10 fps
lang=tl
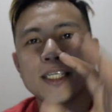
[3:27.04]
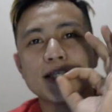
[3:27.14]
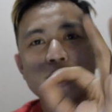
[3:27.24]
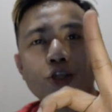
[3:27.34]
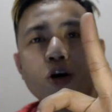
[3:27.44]

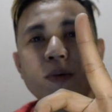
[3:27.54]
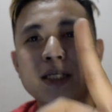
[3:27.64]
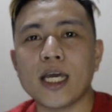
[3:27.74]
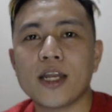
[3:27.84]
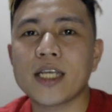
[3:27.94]
si Tropa
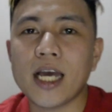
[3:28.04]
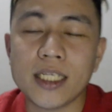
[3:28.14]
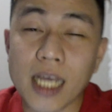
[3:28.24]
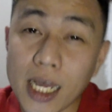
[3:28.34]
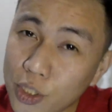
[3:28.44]
Sky
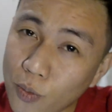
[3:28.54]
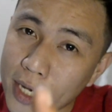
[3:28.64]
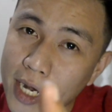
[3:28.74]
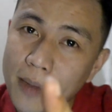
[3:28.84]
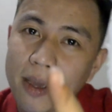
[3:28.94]
Rosales, at si
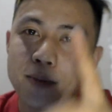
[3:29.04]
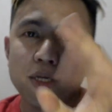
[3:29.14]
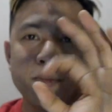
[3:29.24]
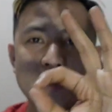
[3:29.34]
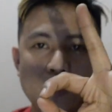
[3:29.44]
One Love
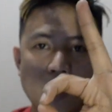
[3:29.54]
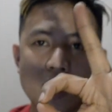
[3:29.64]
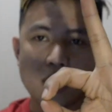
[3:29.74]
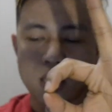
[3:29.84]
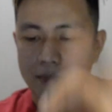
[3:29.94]
MVP, One
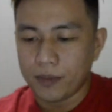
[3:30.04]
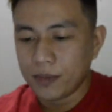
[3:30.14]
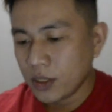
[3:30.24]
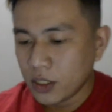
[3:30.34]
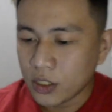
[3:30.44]
Love.
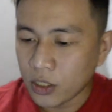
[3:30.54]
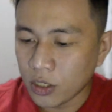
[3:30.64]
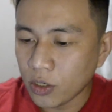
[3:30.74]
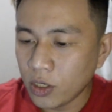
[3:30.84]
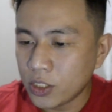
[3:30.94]
So,
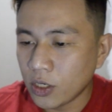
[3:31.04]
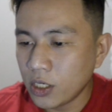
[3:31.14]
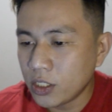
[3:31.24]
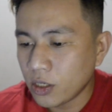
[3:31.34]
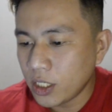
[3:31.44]
solid,
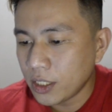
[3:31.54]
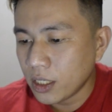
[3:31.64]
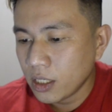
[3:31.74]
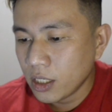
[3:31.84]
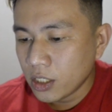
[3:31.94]
solid, solid.
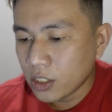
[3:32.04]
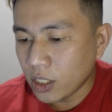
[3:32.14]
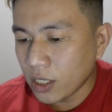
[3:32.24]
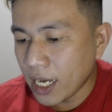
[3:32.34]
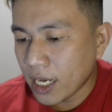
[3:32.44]
So,
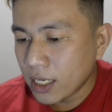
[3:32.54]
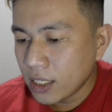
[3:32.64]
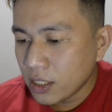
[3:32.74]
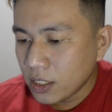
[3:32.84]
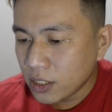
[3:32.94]
ito na.
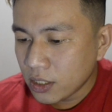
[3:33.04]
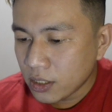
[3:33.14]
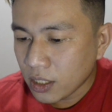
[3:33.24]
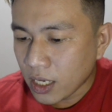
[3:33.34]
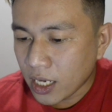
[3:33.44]

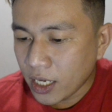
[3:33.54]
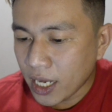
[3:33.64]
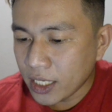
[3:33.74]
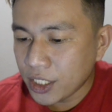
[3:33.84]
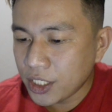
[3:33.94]
Uh, ah, i
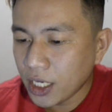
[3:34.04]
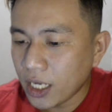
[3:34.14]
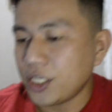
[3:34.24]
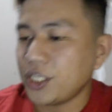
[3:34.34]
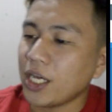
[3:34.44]
isi-share,
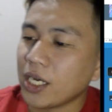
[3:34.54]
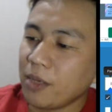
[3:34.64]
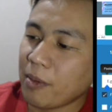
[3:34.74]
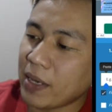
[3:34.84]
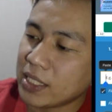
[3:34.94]
i share
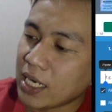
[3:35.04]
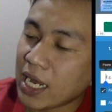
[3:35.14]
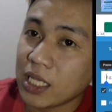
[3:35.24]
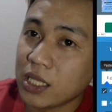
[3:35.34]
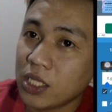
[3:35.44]
Ipe-paste na
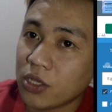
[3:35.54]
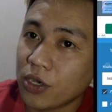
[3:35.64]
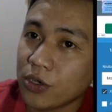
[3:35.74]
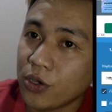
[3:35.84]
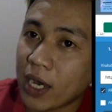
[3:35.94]
natin dito
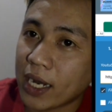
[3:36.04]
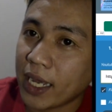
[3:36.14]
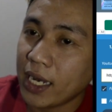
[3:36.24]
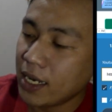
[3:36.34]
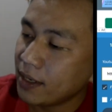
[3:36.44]
yung
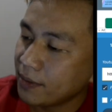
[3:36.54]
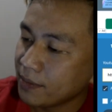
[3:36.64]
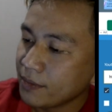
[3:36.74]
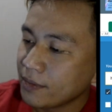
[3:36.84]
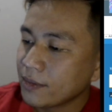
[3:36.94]
URL.
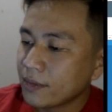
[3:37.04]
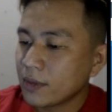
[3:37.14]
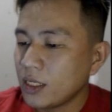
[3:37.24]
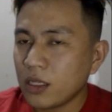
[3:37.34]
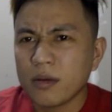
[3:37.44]

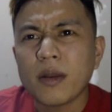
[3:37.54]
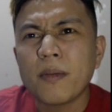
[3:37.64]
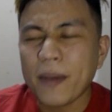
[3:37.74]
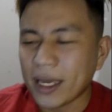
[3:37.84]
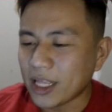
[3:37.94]

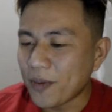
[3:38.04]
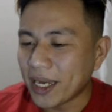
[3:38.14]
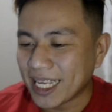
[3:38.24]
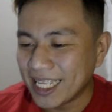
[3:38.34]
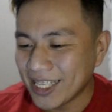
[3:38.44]
Ba, pakita ko
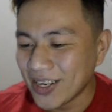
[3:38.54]
pakita dito.